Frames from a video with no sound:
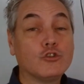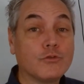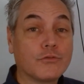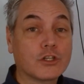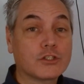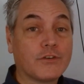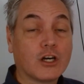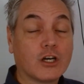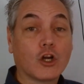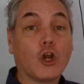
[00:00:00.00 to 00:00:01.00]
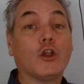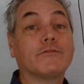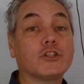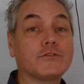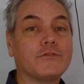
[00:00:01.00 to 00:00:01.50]
du phosphore. Le
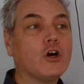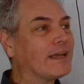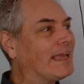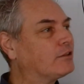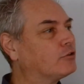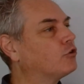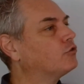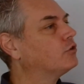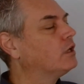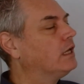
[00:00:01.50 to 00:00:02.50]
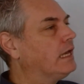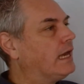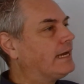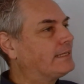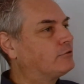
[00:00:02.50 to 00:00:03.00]
phosphore est
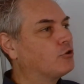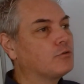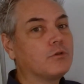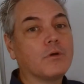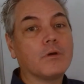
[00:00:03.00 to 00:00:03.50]
un,